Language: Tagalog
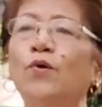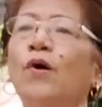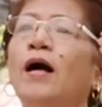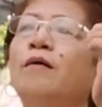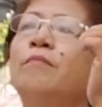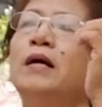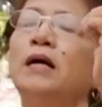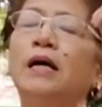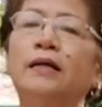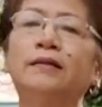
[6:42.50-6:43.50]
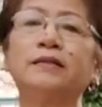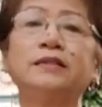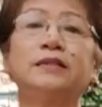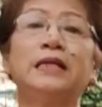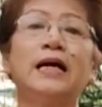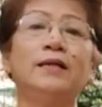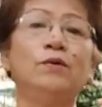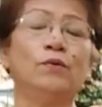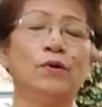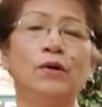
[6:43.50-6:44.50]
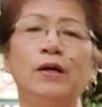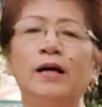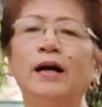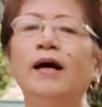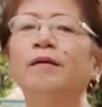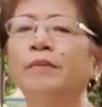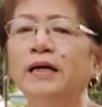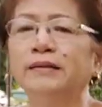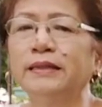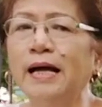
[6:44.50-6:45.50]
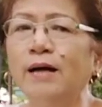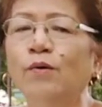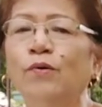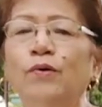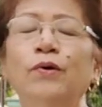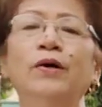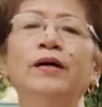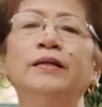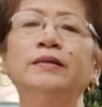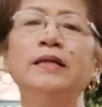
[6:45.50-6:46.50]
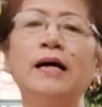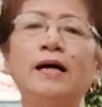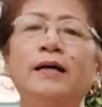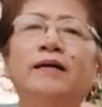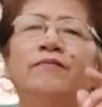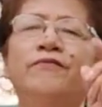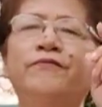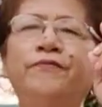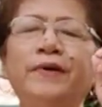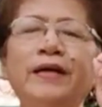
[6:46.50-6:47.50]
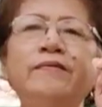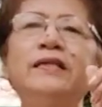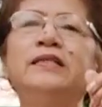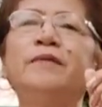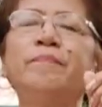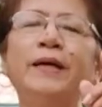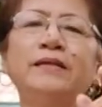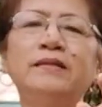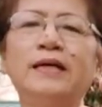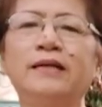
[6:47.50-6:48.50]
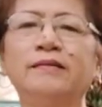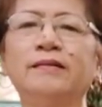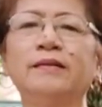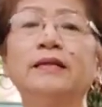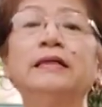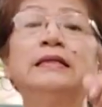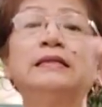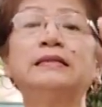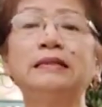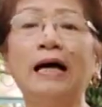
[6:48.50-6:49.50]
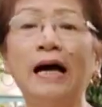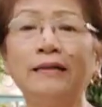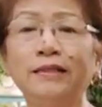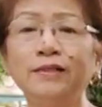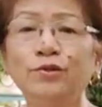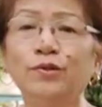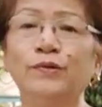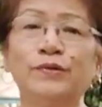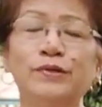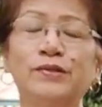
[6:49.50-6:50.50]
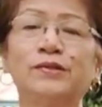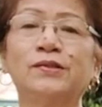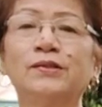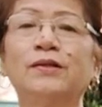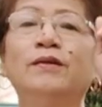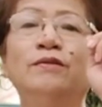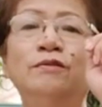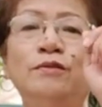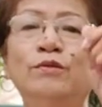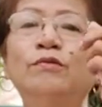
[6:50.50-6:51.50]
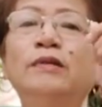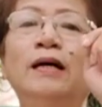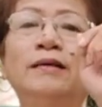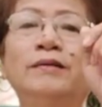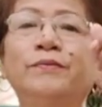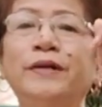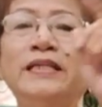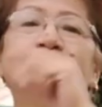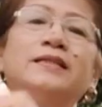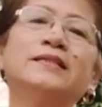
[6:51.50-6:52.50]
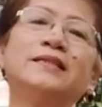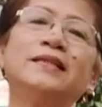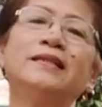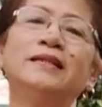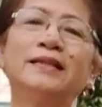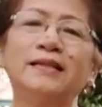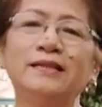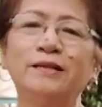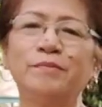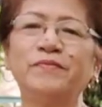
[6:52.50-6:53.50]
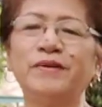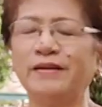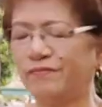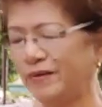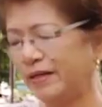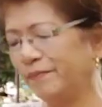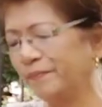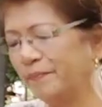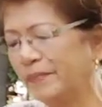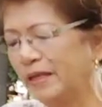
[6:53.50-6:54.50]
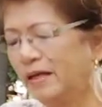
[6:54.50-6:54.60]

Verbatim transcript: So, ang mga Kristiyano, ang mga tao na very dependent sa ating Diyos. Yun ang greatest in the kingdom of heaven.